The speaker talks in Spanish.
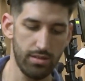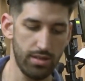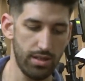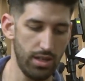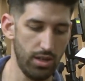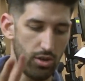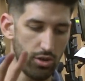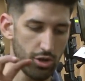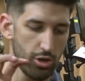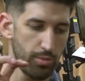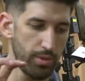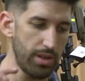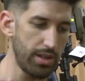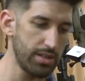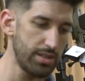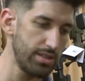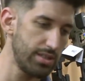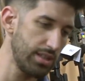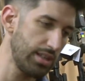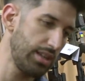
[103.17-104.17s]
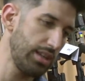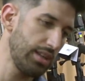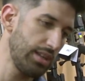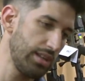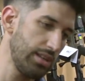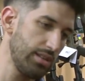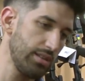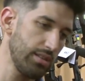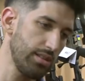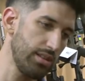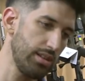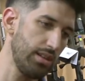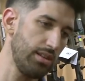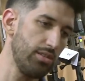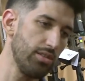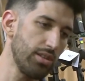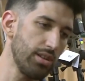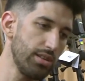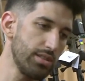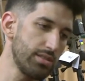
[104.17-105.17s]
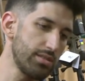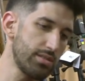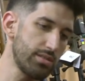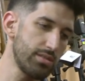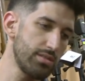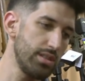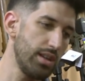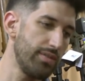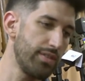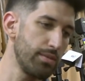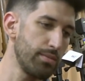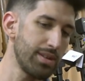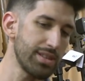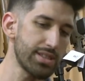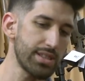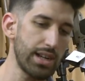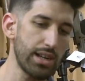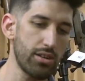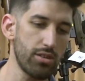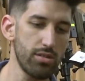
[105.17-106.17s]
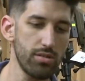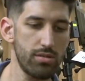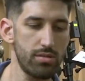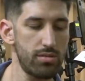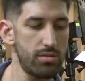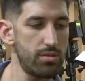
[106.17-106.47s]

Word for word: económica si se quiere, de lo que es la firma Saco,